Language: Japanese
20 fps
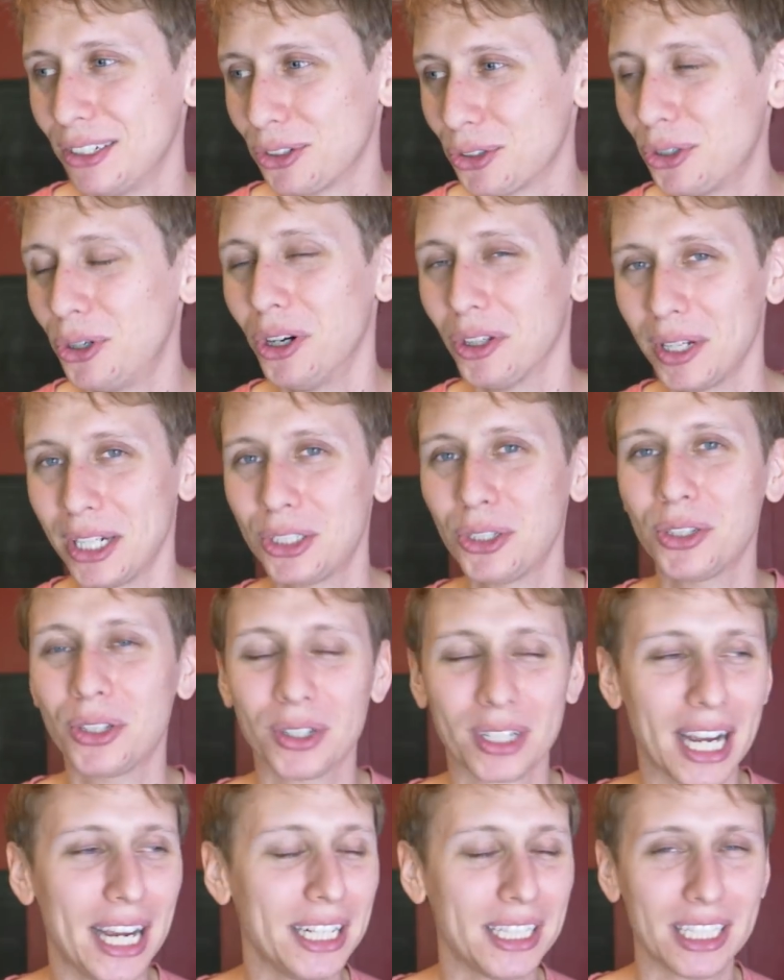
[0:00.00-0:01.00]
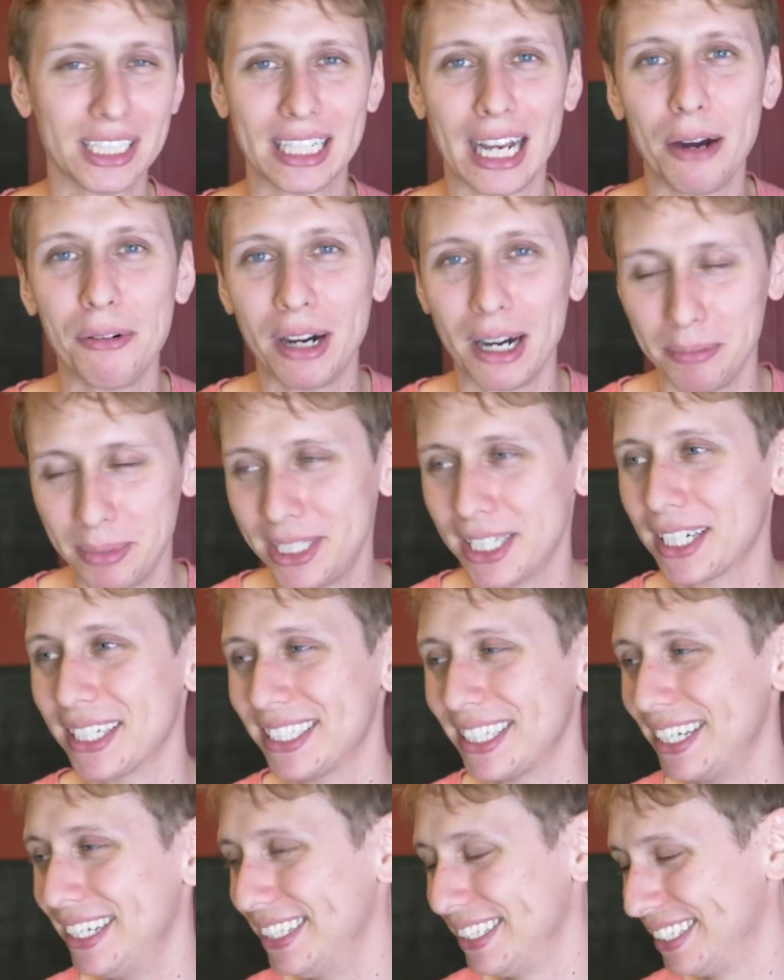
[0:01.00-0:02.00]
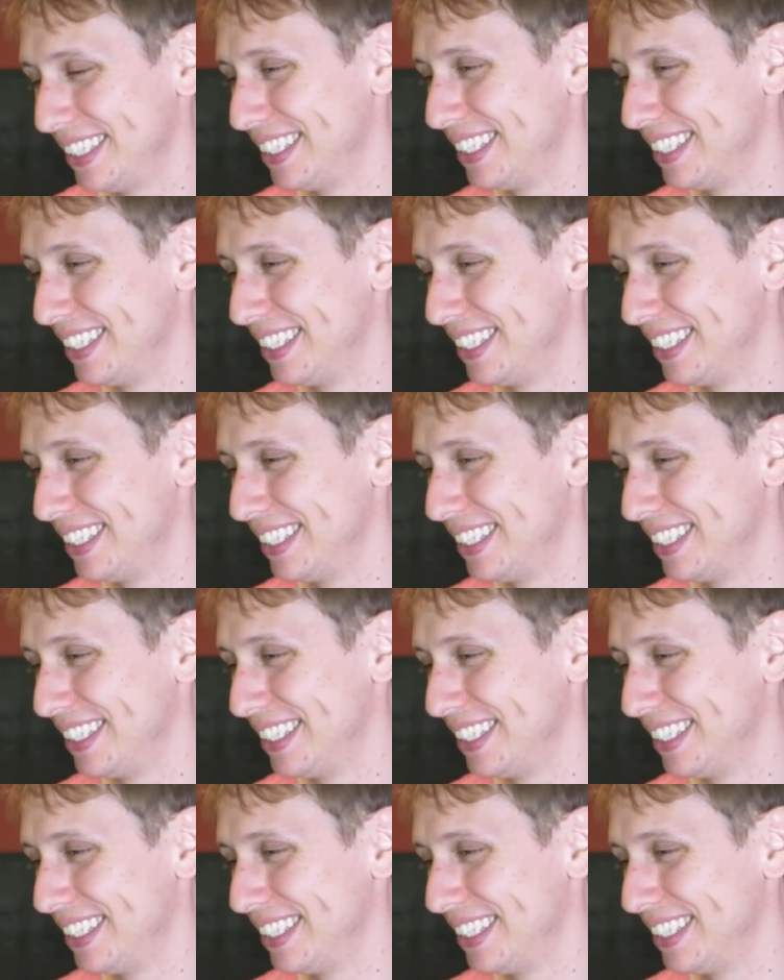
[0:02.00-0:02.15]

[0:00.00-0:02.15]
ゴールはちょっと帰ってシャワー浴びたかった